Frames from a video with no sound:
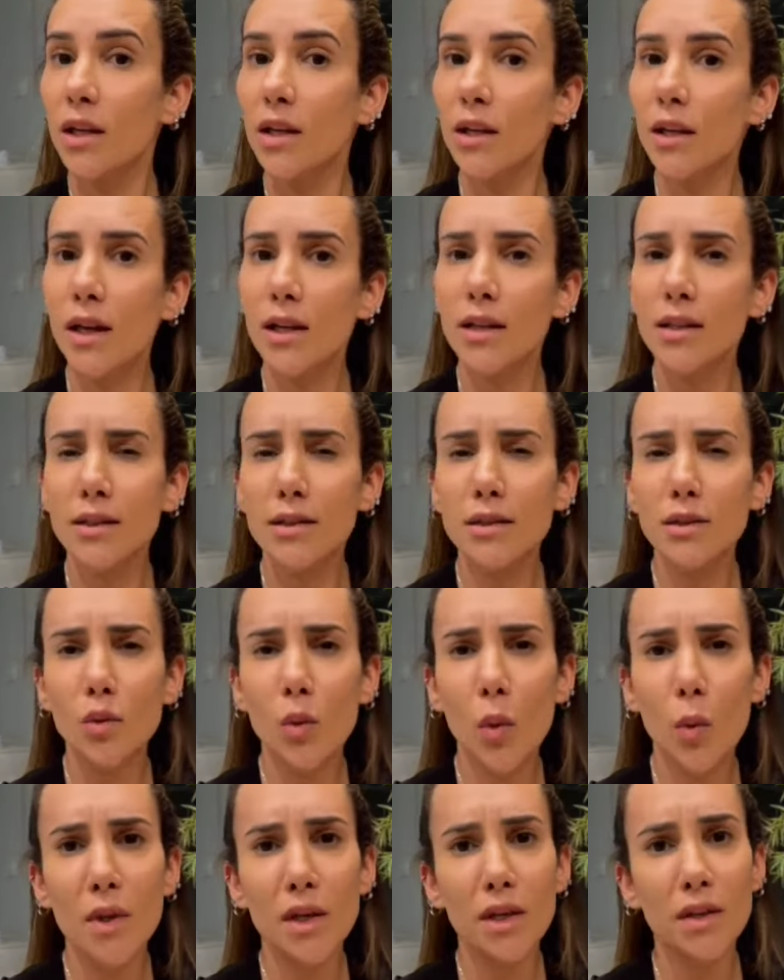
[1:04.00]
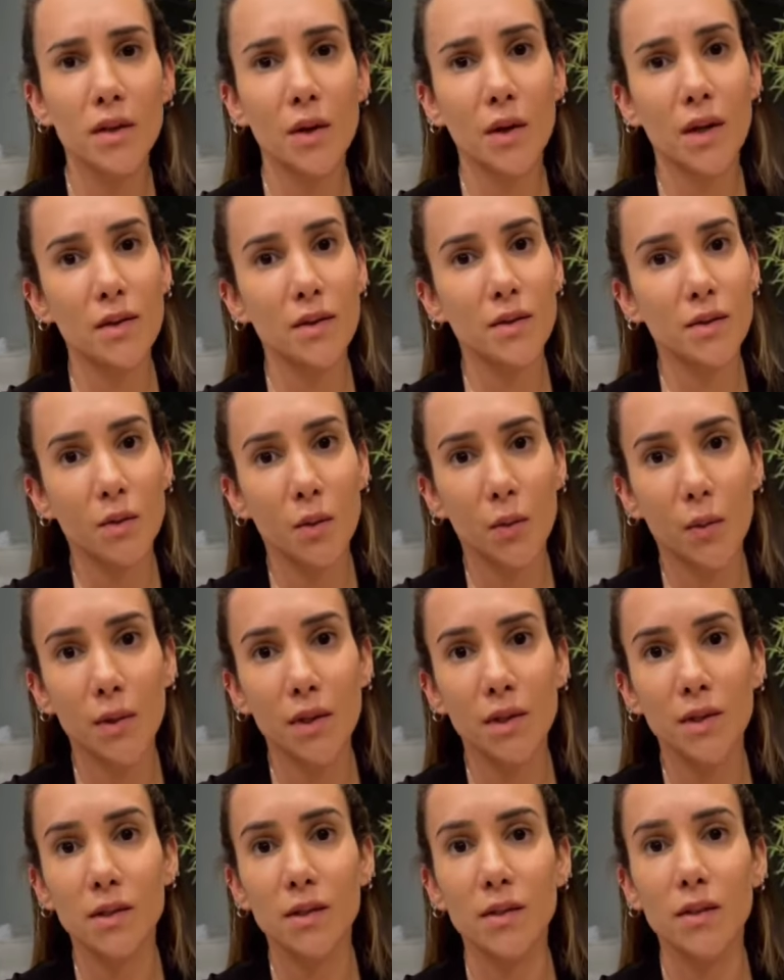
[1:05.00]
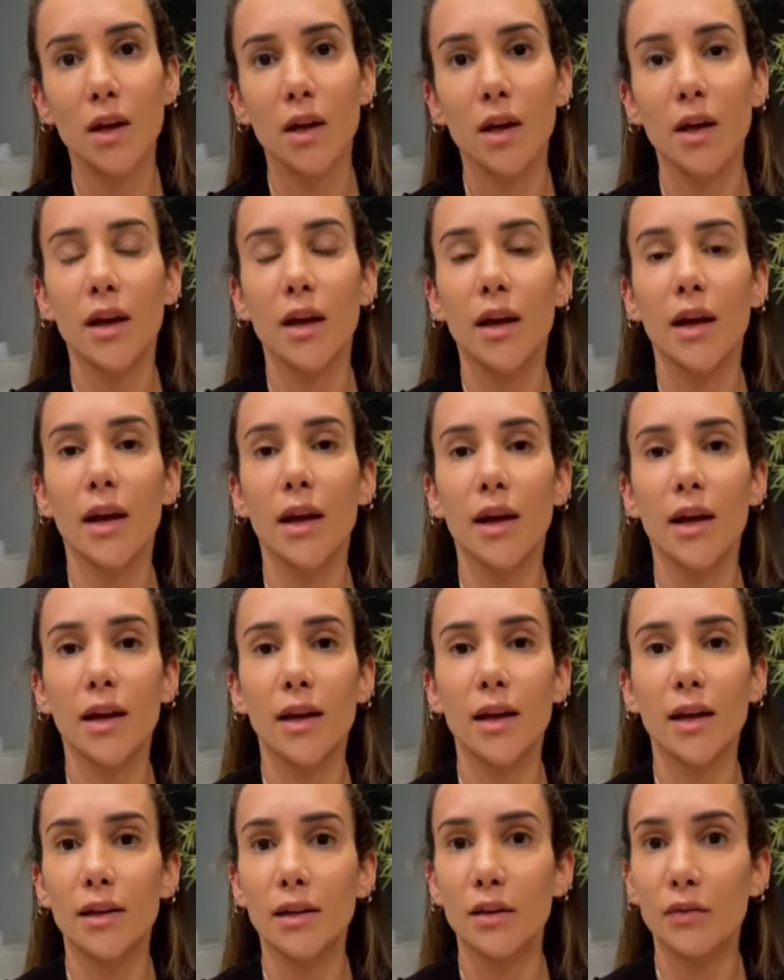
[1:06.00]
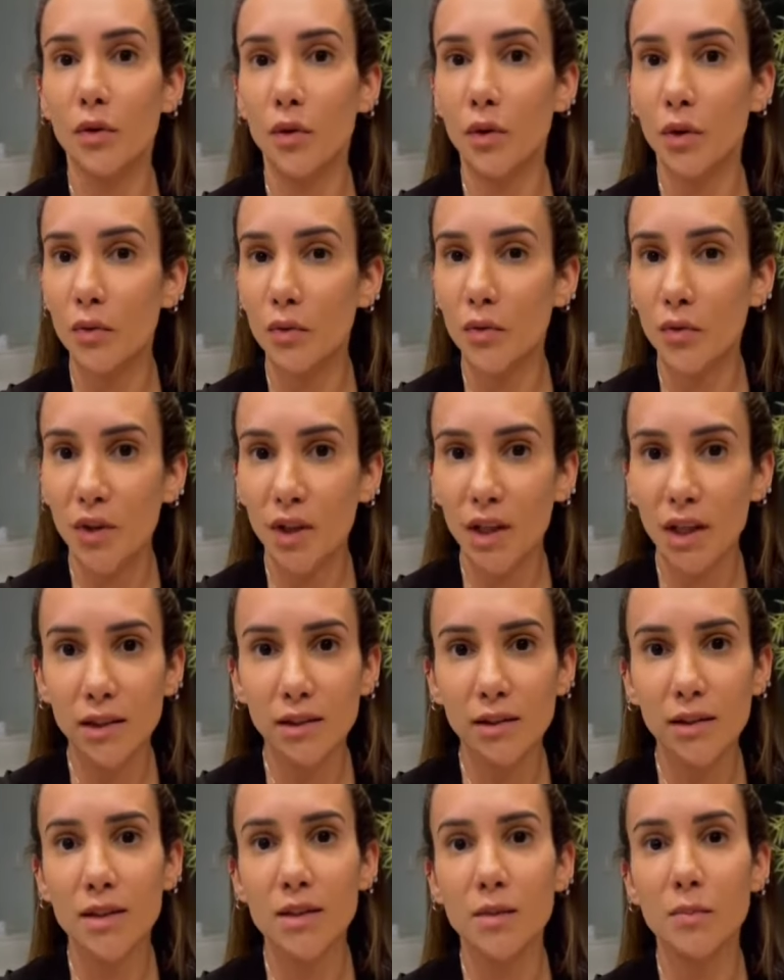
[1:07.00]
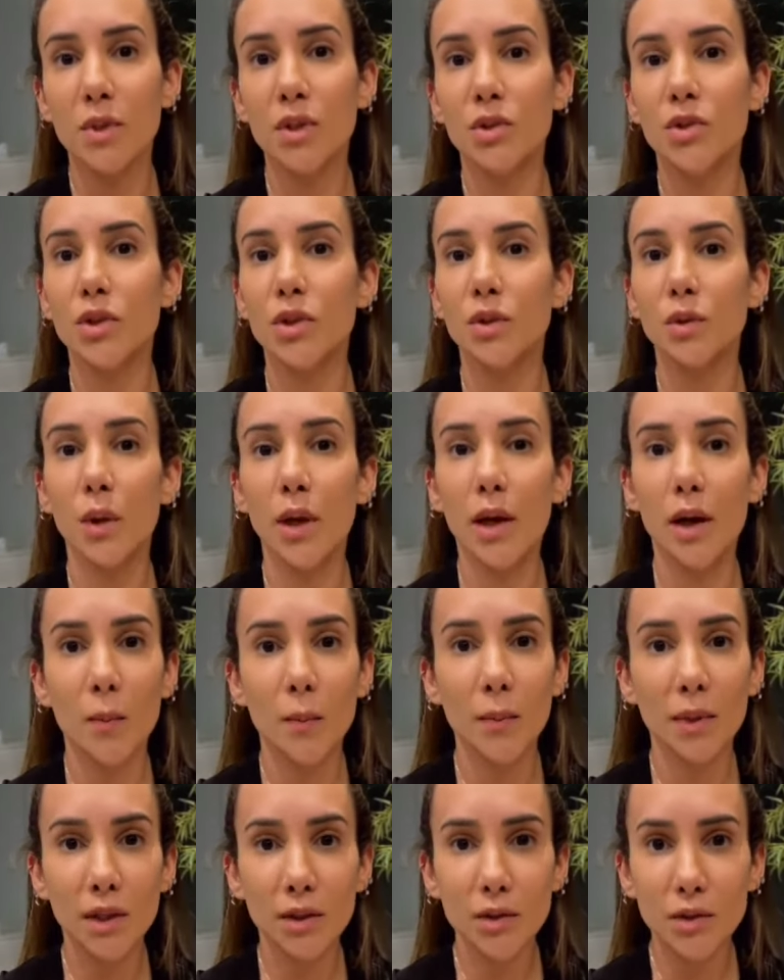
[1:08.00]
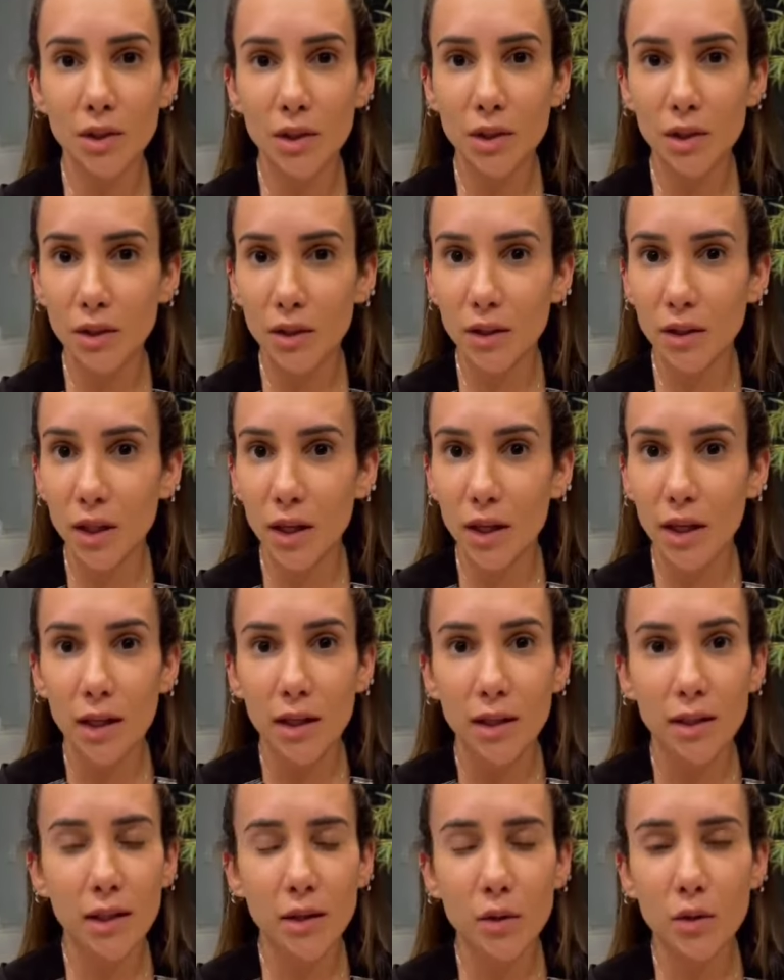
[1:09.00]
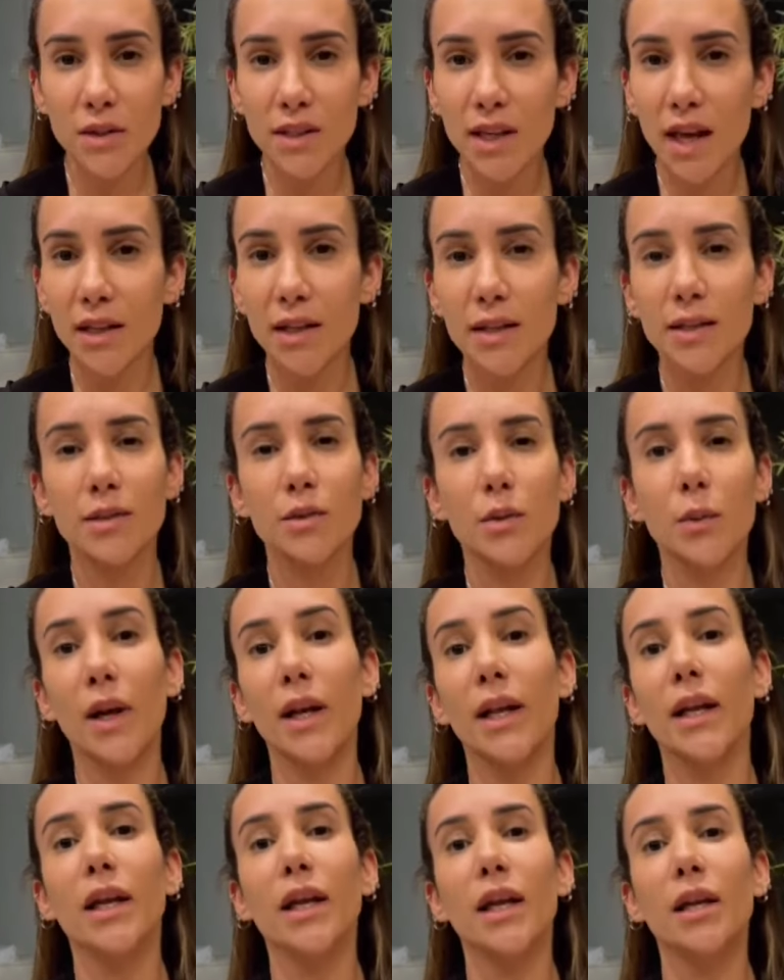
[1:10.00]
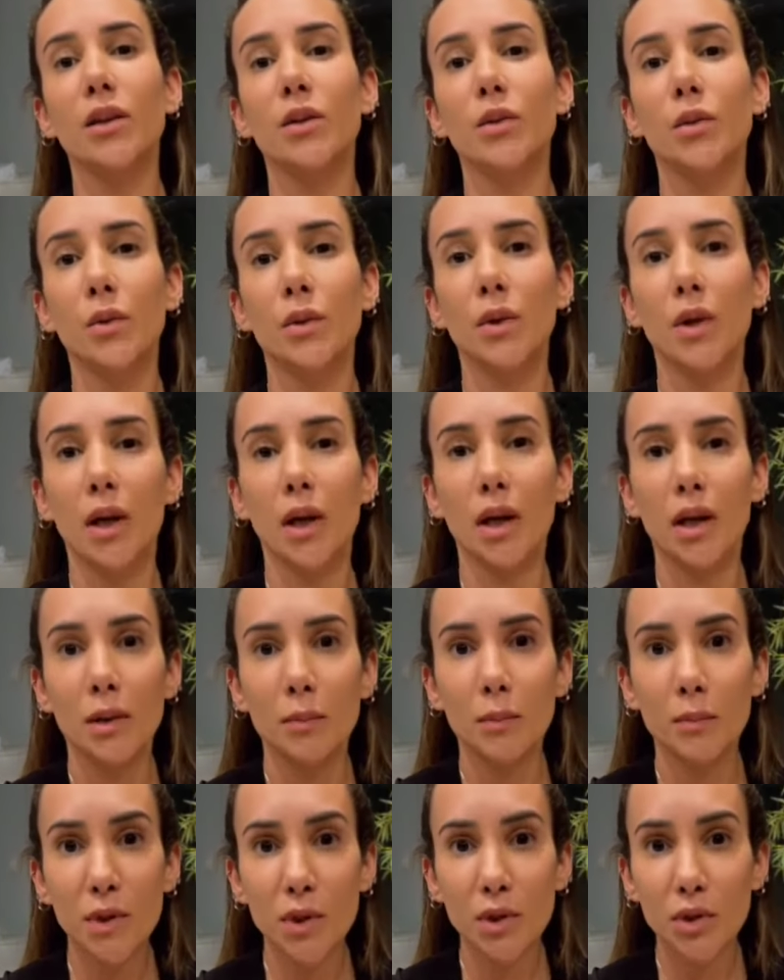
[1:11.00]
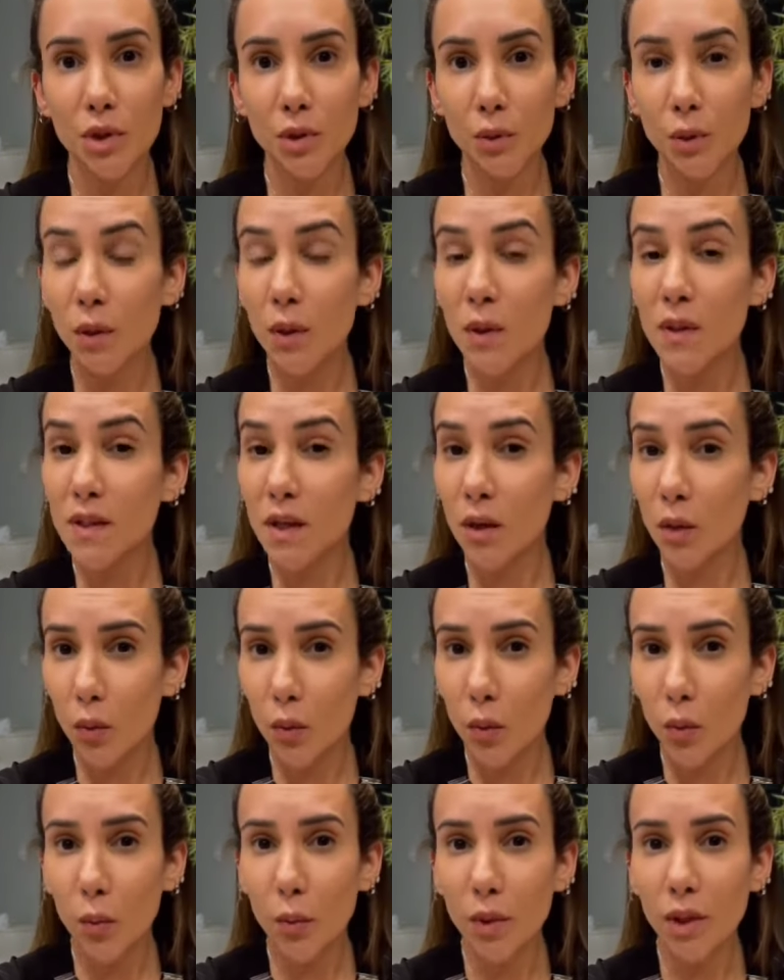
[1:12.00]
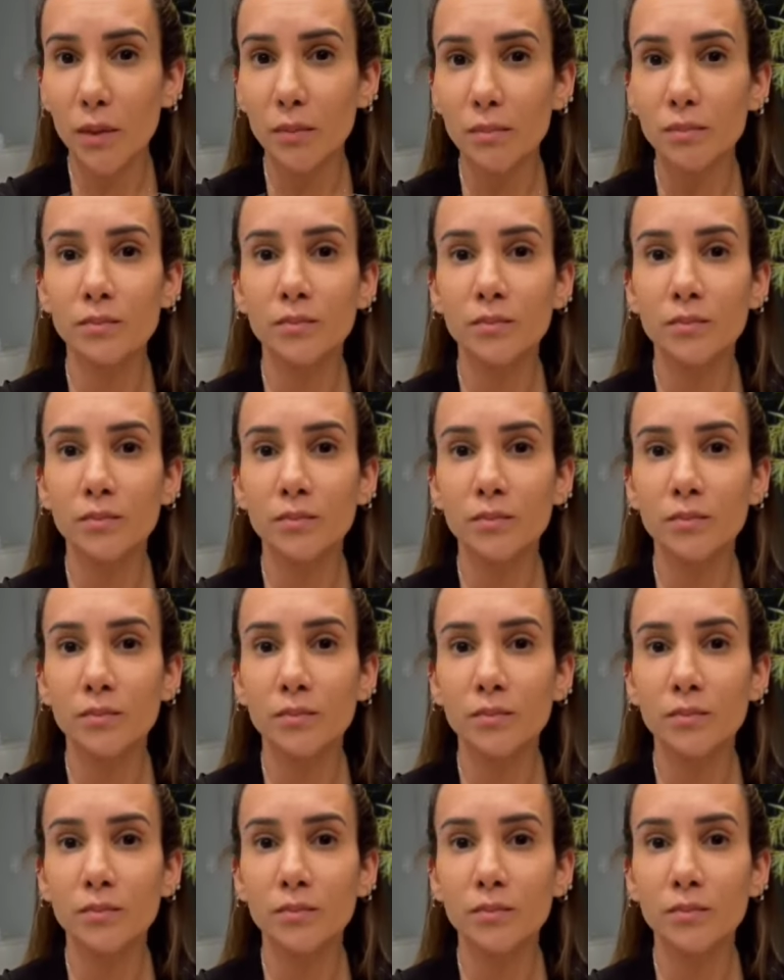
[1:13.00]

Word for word: e as inúmeras orações é, que foram feitas, pedindo realmente que, que eu saísse do leito, pedindo a nossa cura.